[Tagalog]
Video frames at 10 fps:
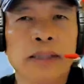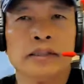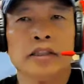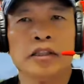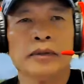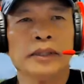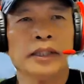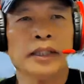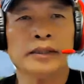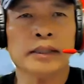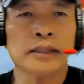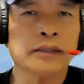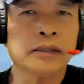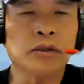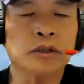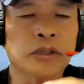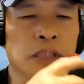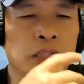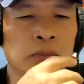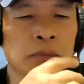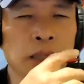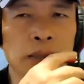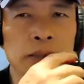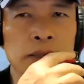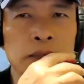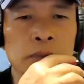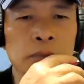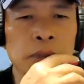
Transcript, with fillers: nandito naman tayo sa George R. Vlogs.